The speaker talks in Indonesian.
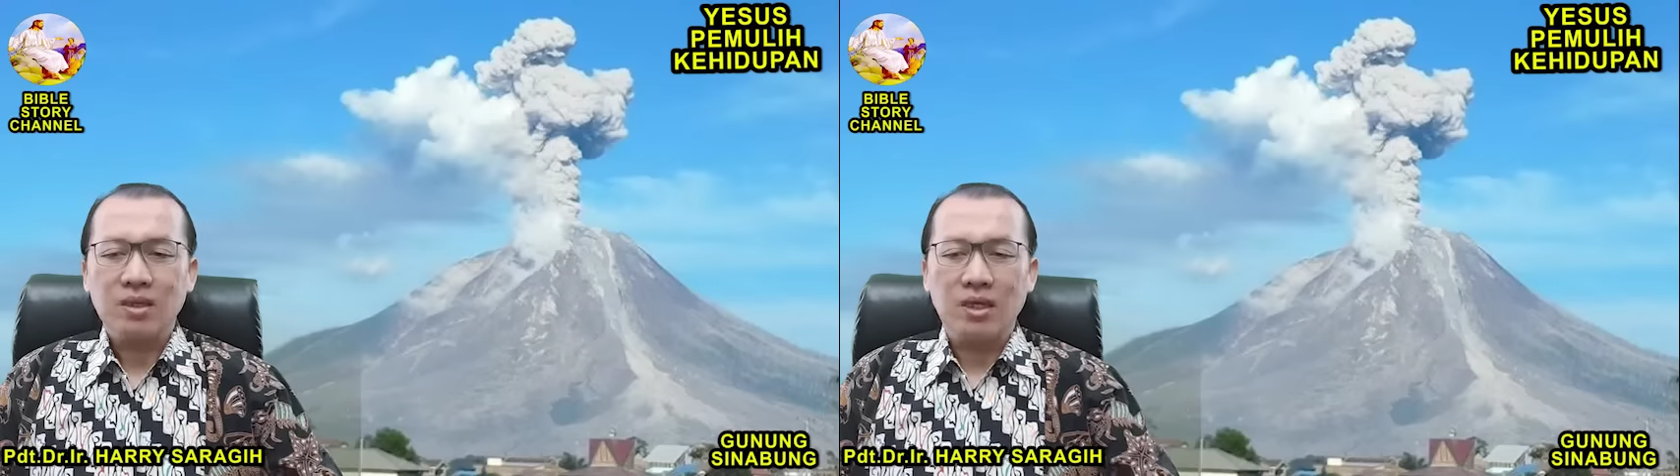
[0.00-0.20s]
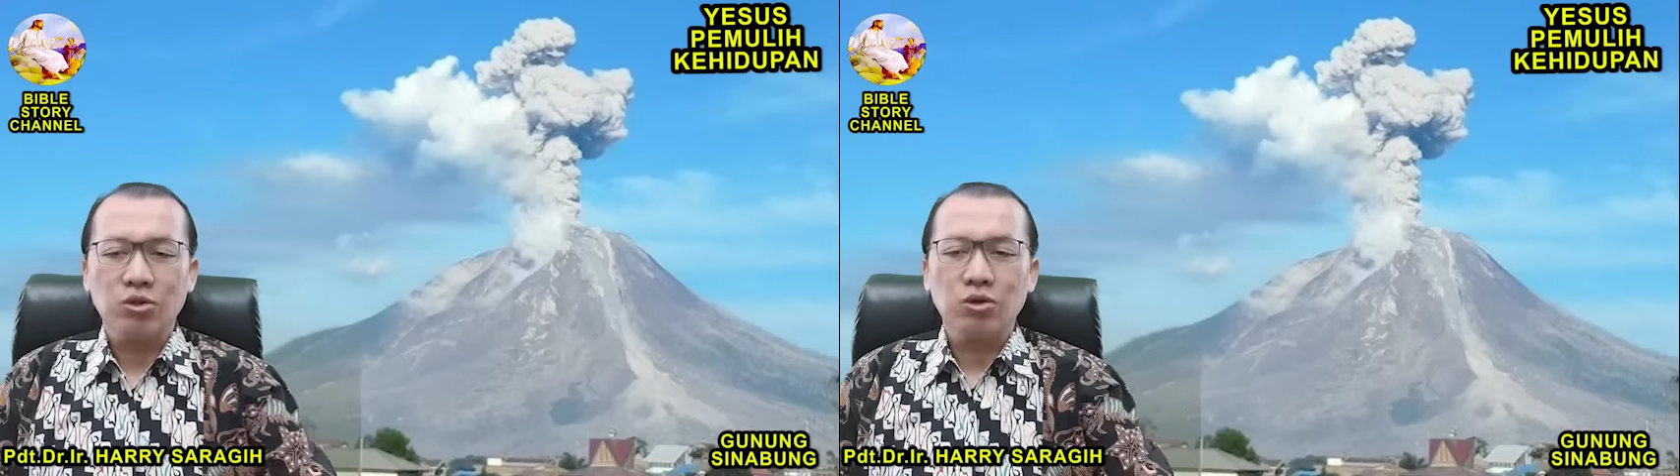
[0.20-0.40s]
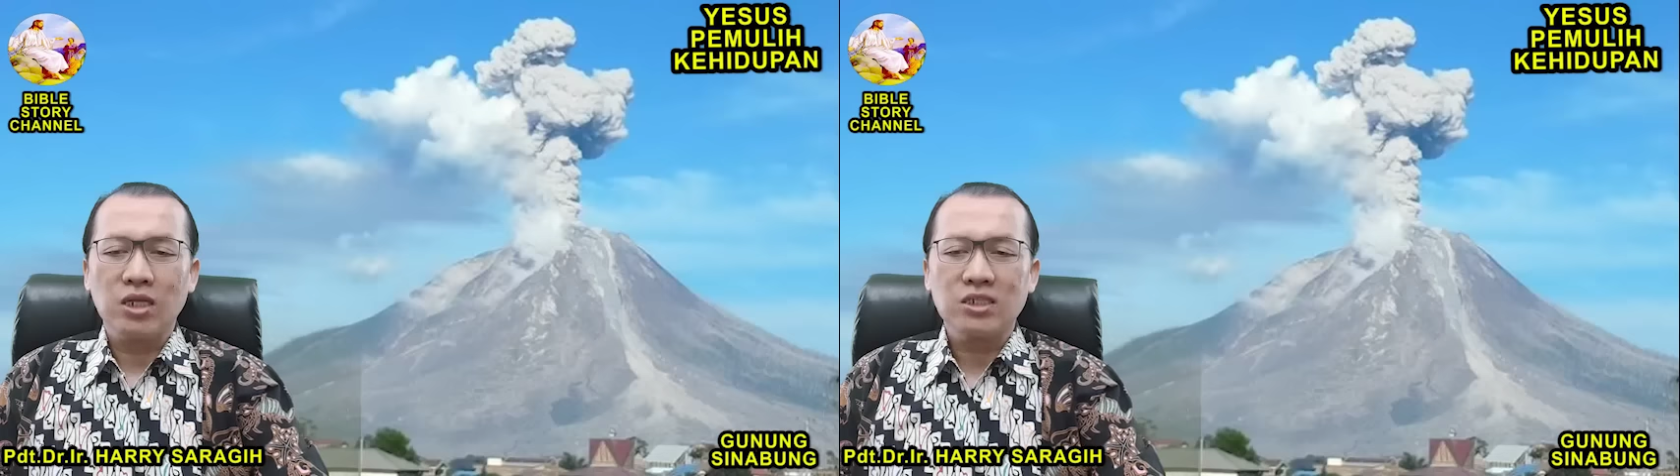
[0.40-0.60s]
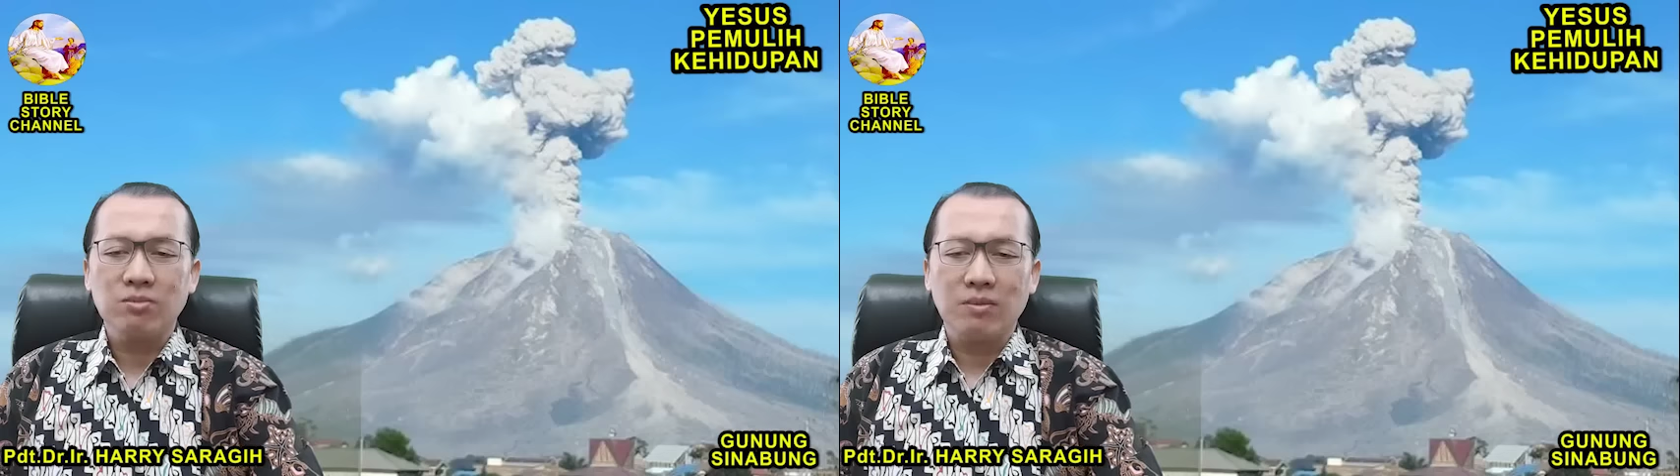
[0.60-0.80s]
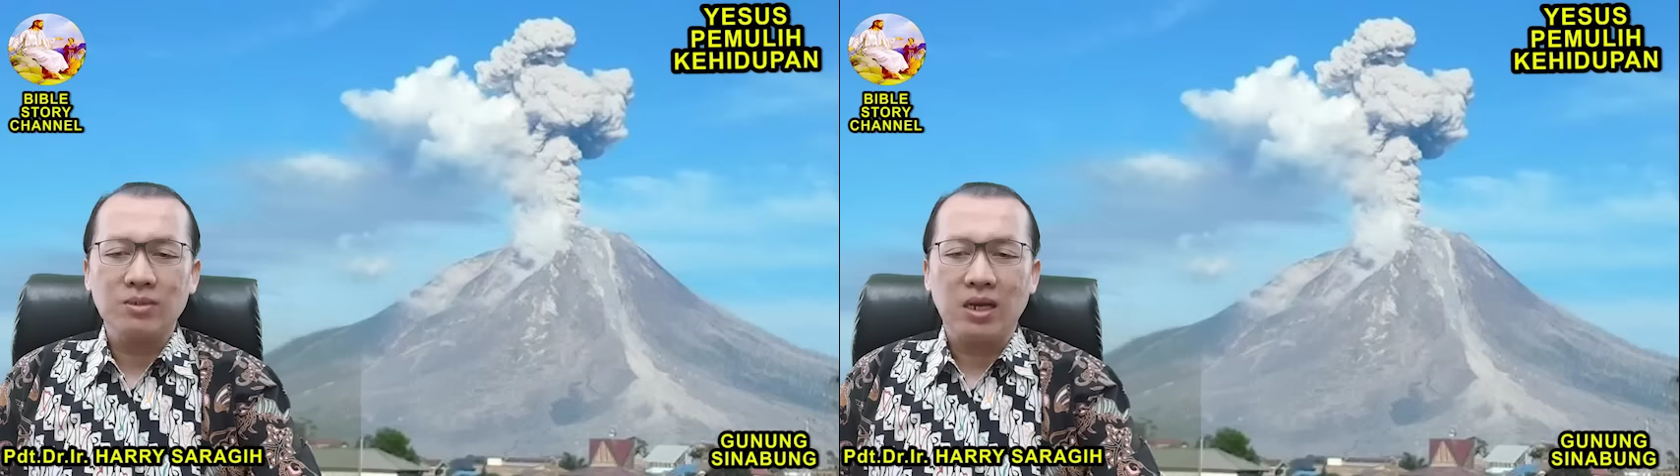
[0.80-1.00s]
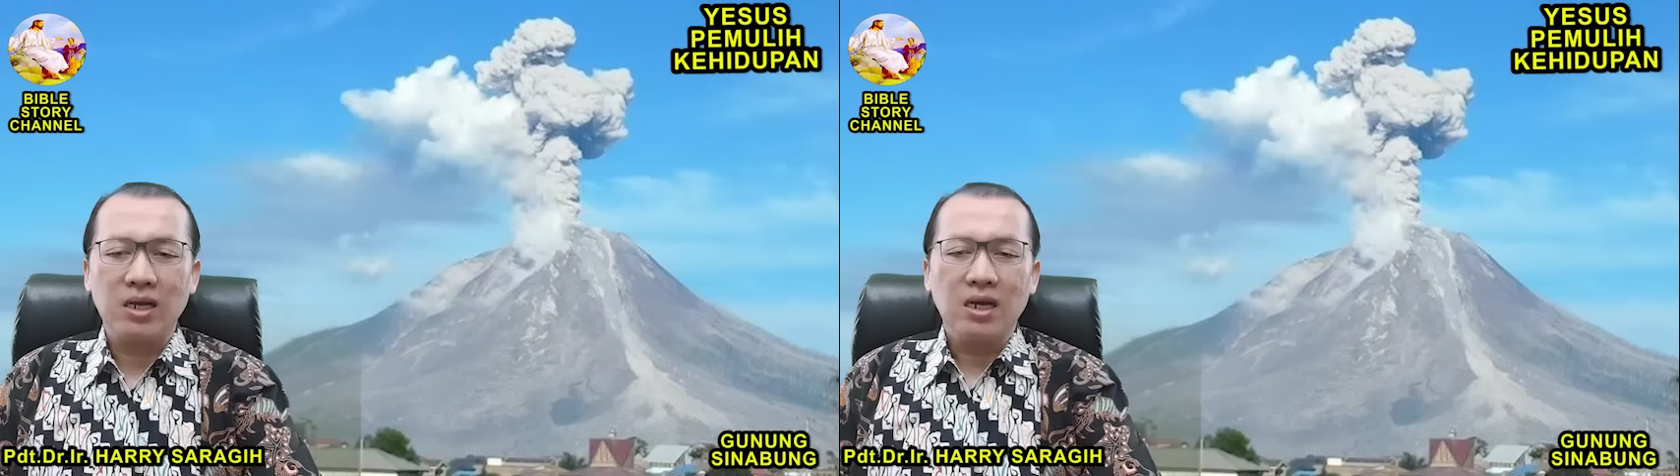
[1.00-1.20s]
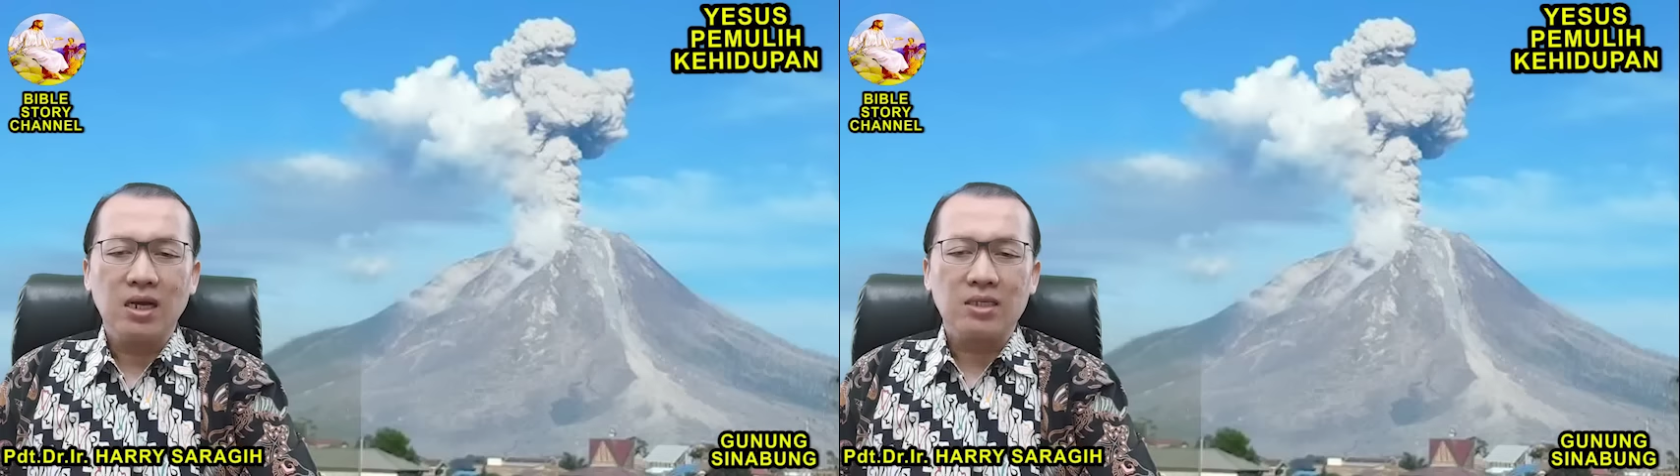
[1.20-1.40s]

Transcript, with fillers: Itulah sebabnya